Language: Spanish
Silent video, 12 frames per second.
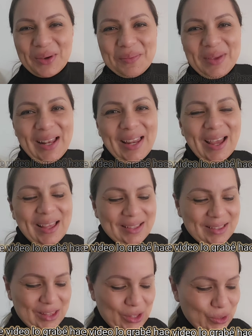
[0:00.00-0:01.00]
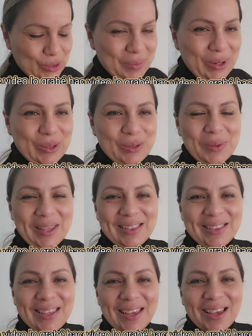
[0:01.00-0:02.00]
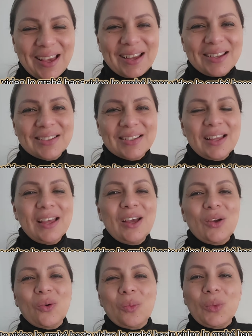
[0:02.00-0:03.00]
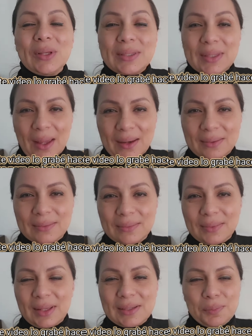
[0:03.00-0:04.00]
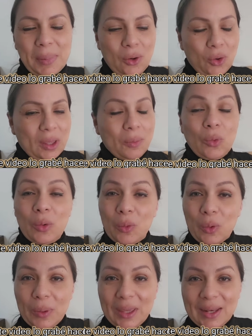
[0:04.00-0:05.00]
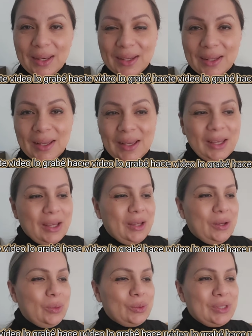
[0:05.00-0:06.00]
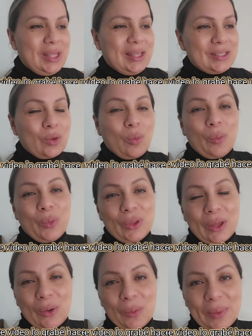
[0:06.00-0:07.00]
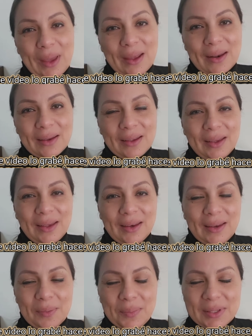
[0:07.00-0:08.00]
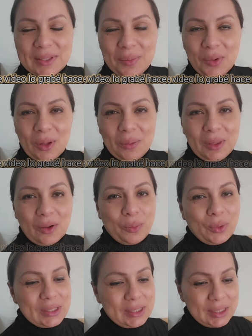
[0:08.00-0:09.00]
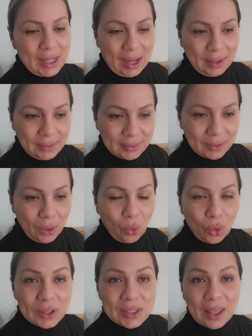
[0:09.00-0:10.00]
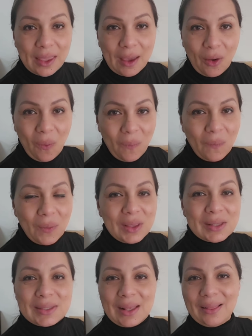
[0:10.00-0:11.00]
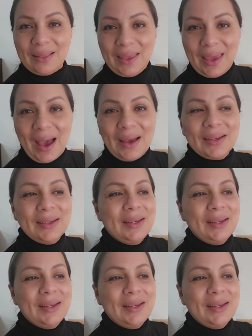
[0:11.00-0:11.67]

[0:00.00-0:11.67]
familia, Dios me los bendiga. ¿Cómo están? Espero que muy muy bien. Ustedes como pudieron ver en el principio del video, pues ya hoy se llegó, hoy es el día.